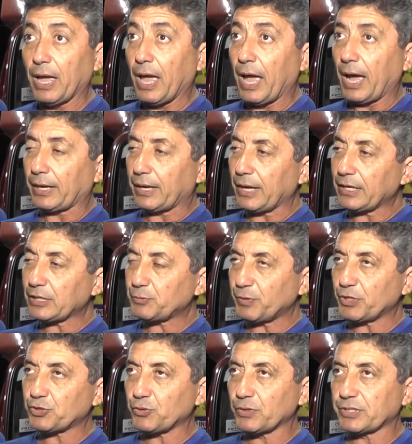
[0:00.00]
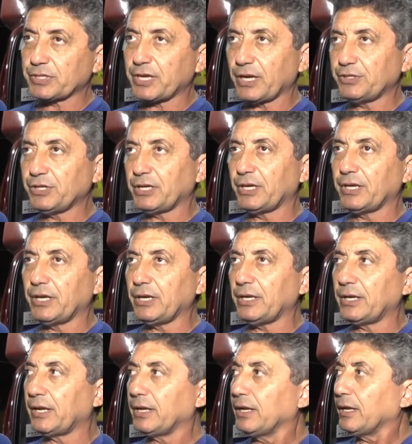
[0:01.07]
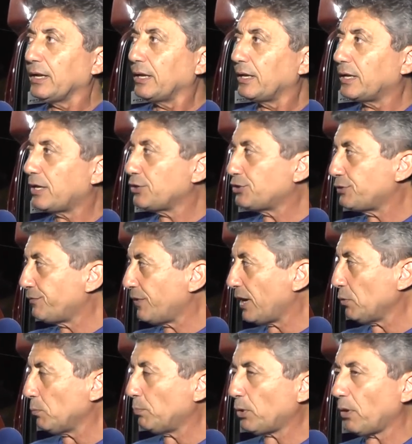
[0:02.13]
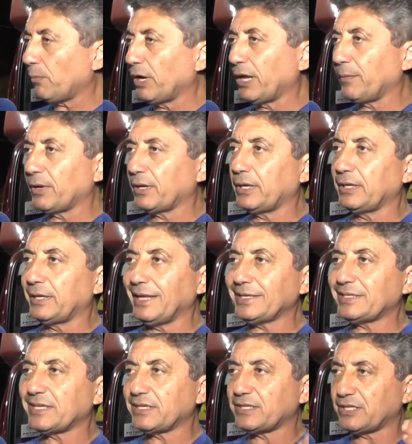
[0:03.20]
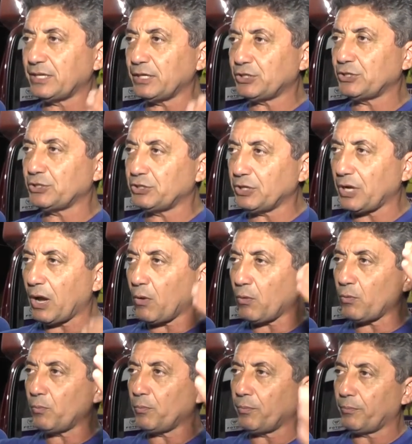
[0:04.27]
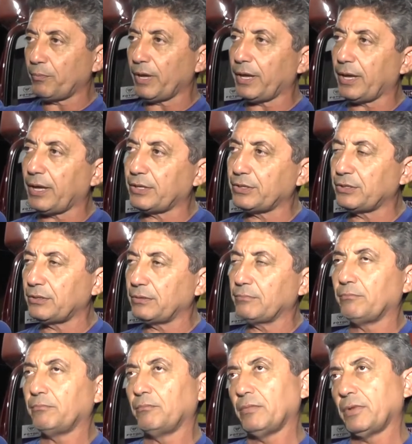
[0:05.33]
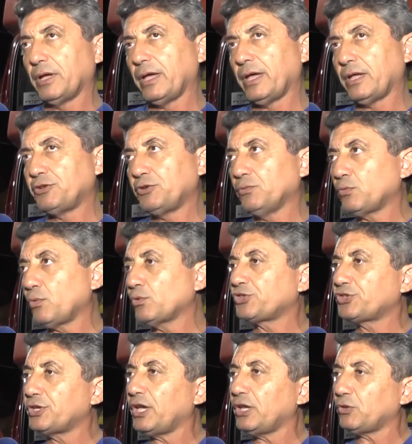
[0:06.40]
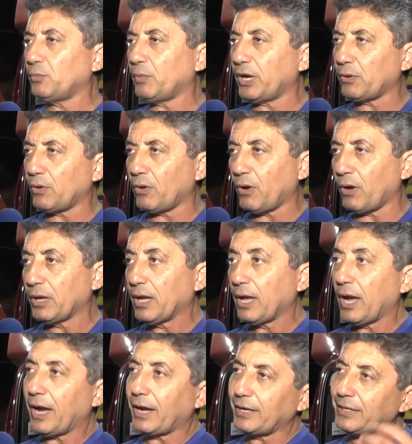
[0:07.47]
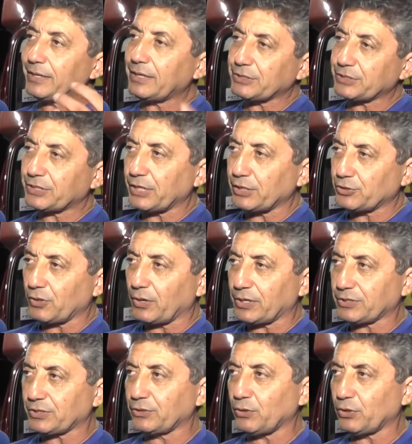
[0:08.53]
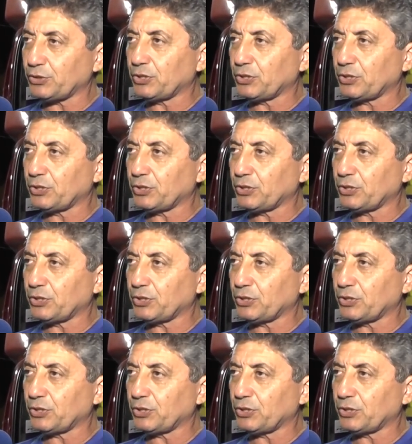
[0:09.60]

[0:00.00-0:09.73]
Aquelas pessoas que adquirirem e que tiver um problema, que necessite de algo é, é, de um conserto maior, além das três horas que nós